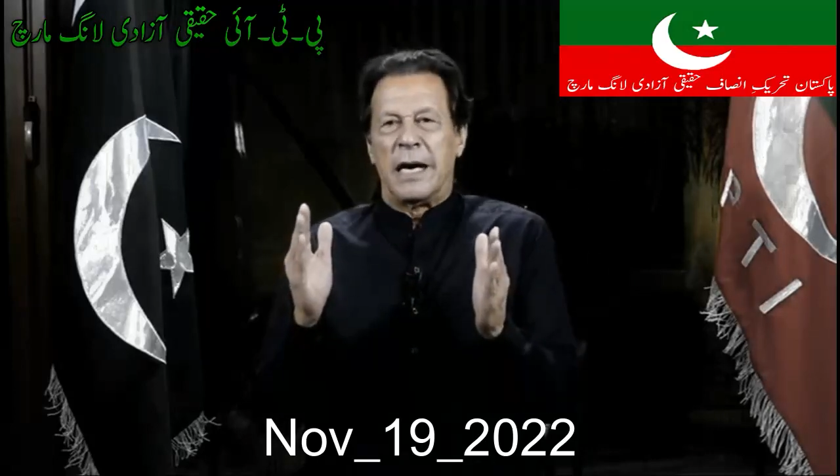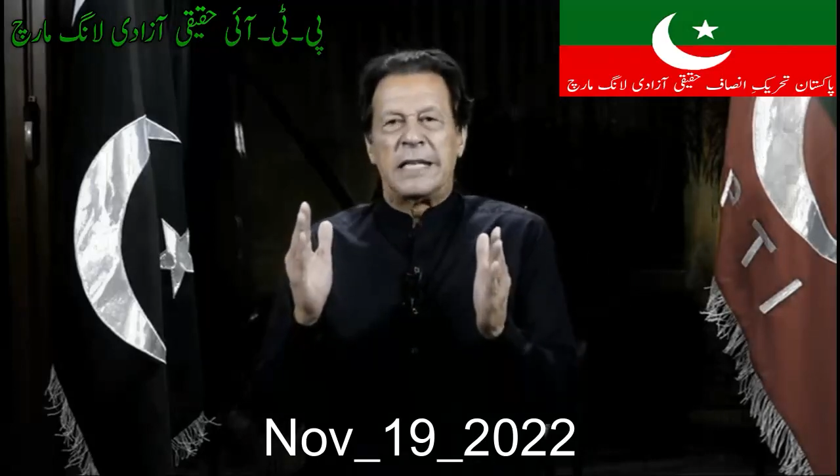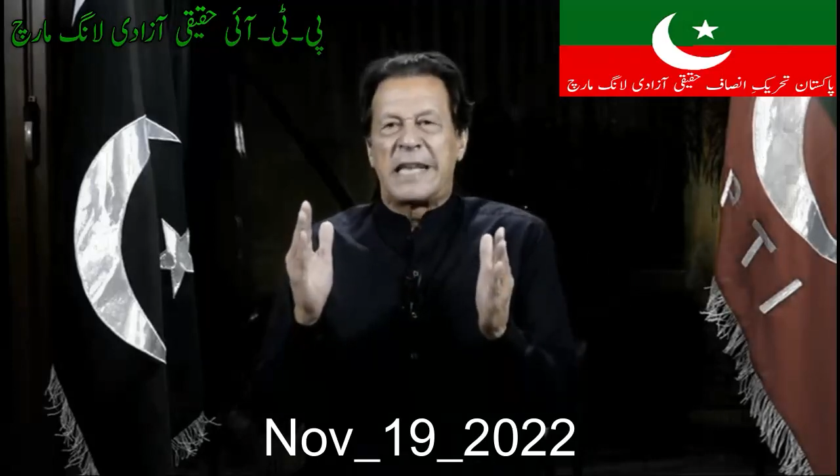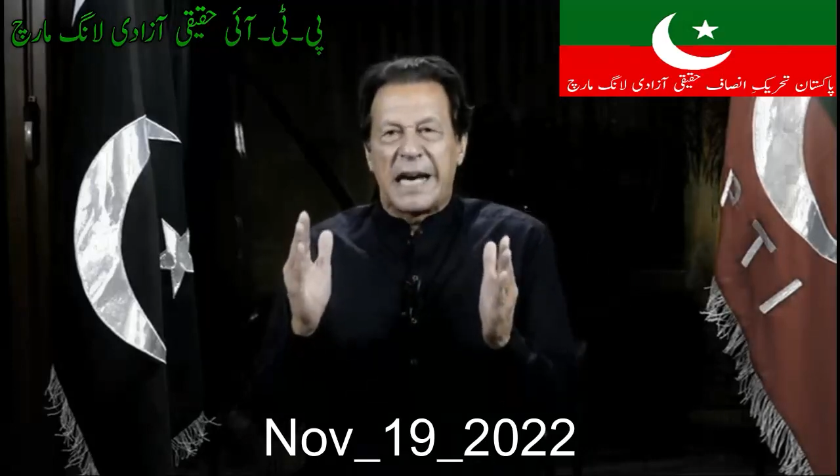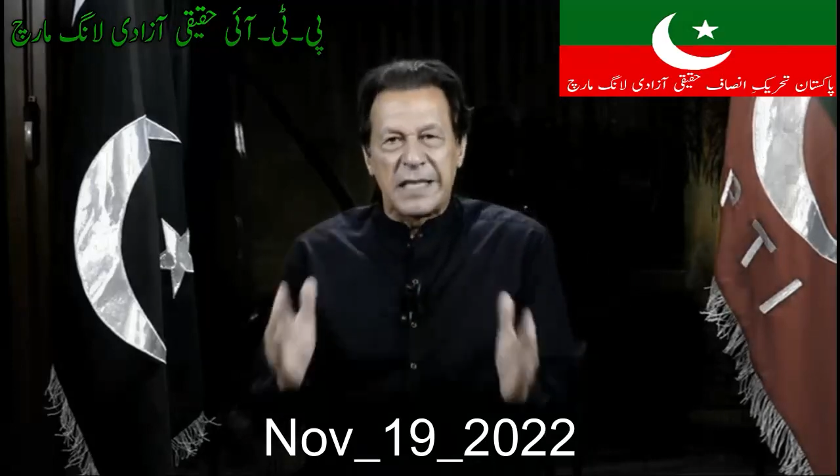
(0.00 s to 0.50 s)

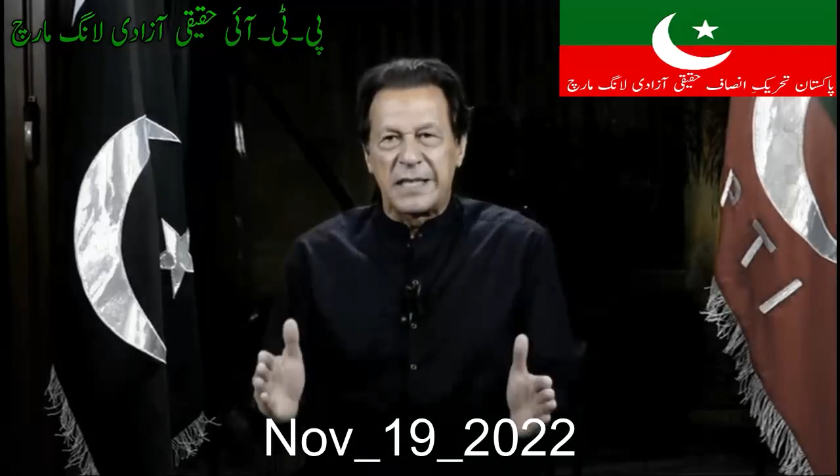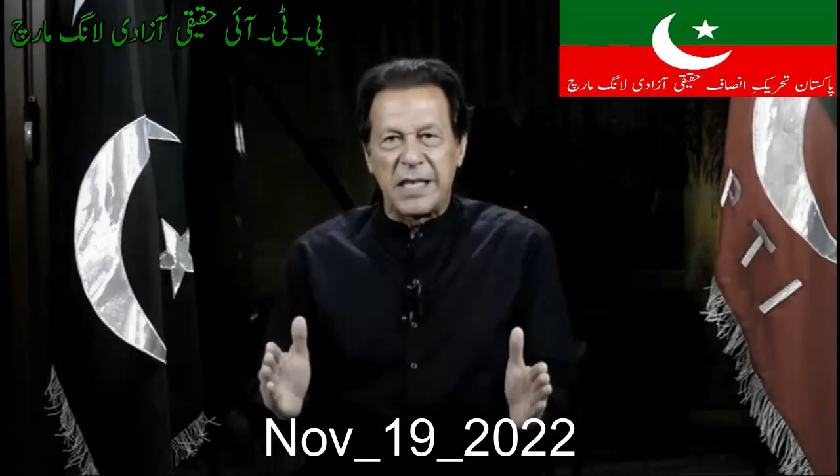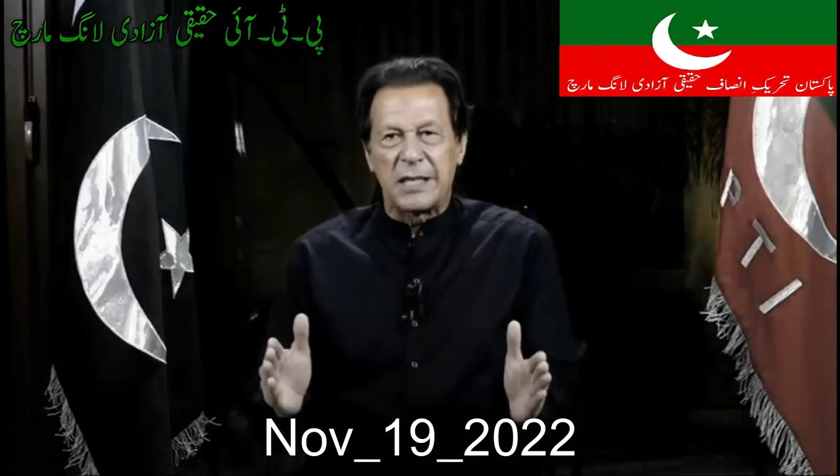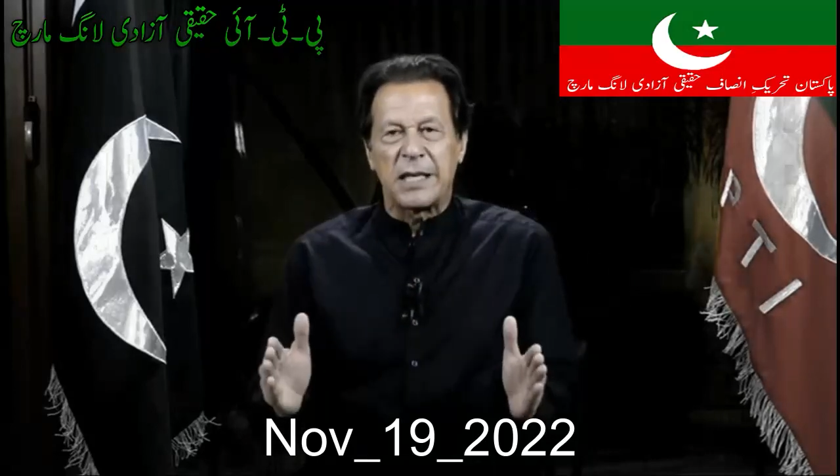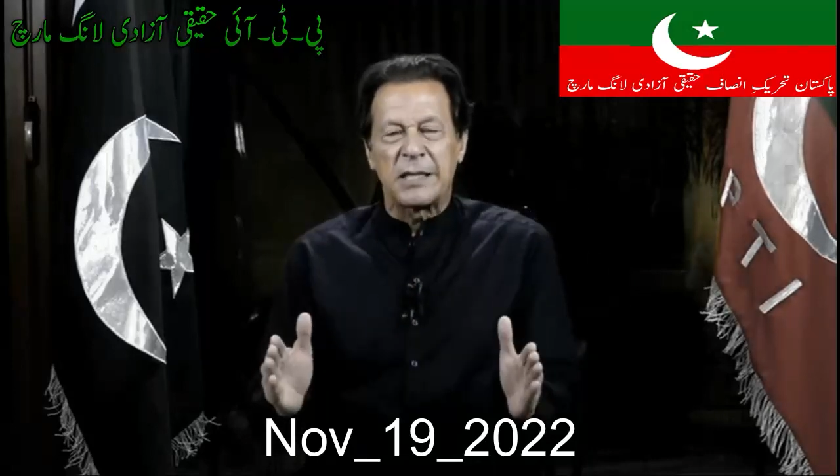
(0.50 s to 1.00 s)
इजाजत
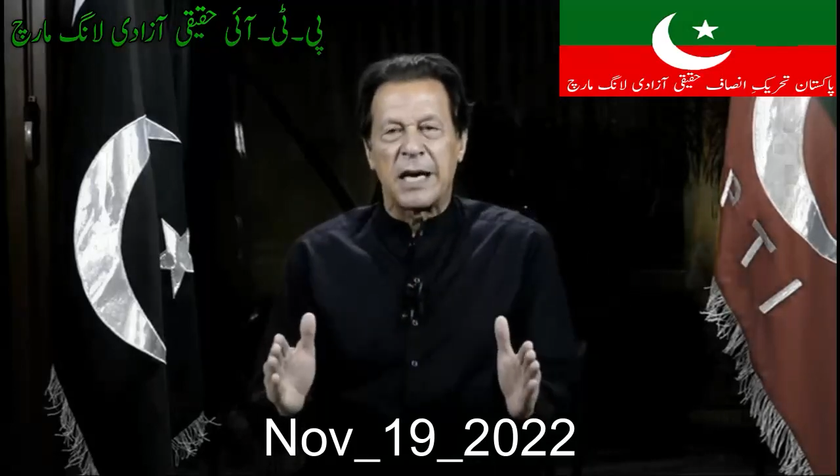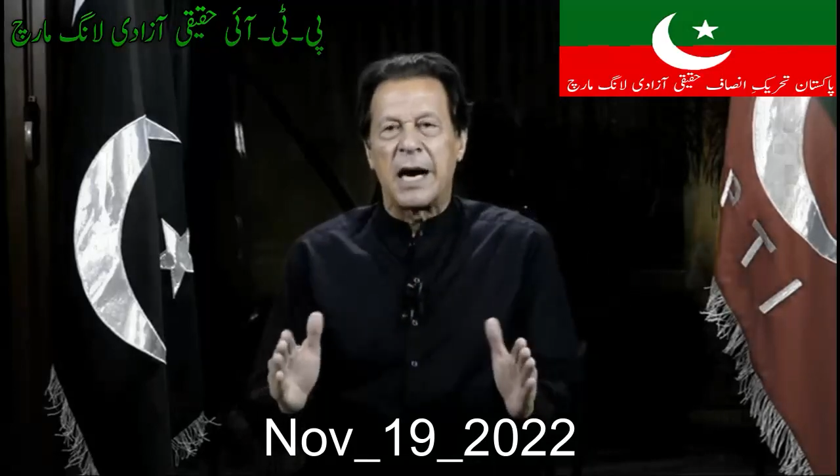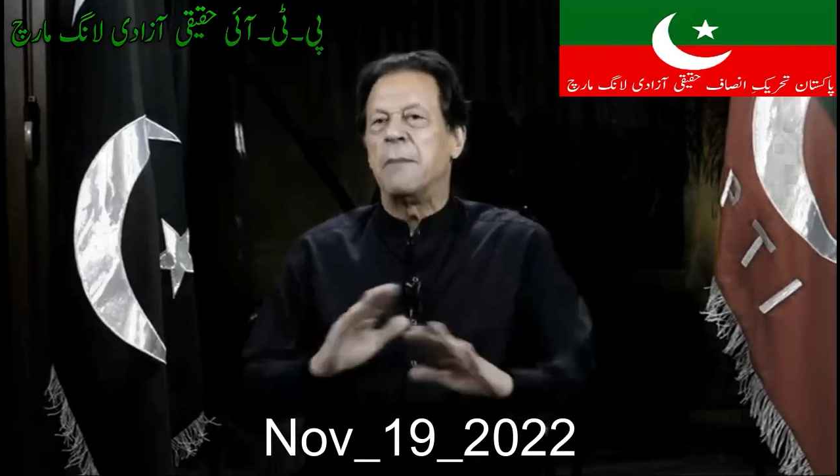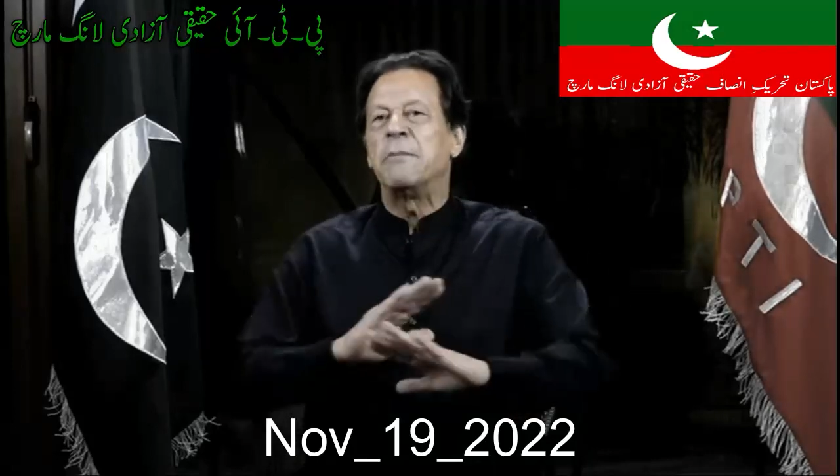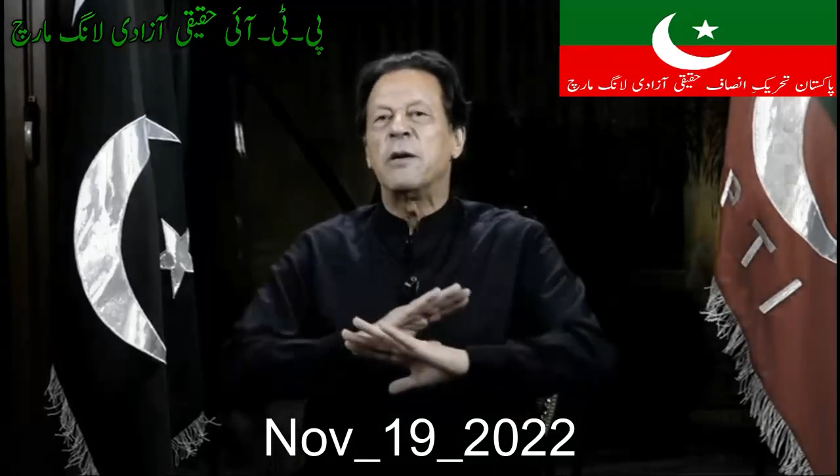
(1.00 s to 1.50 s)
देता था
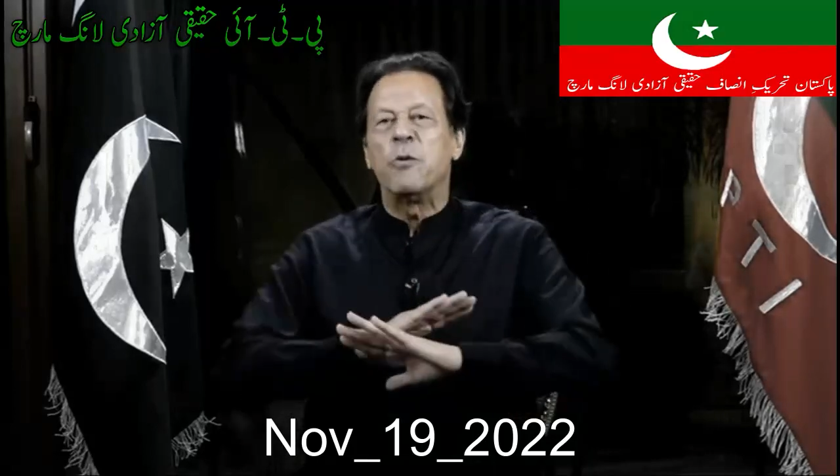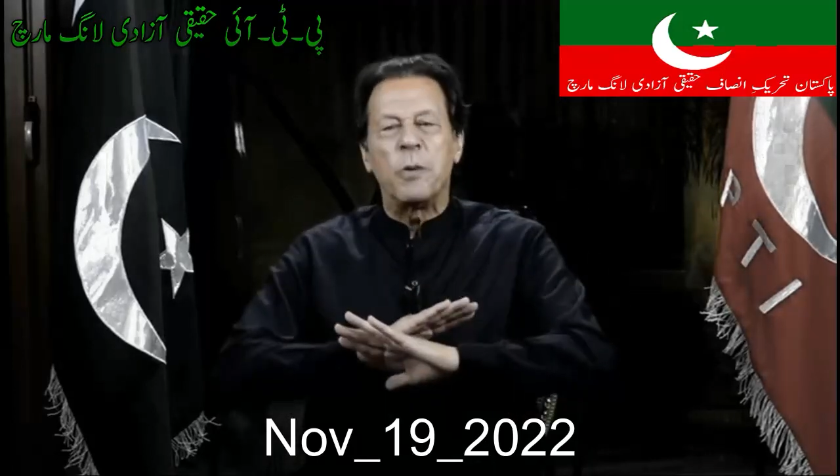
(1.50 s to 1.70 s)
हमने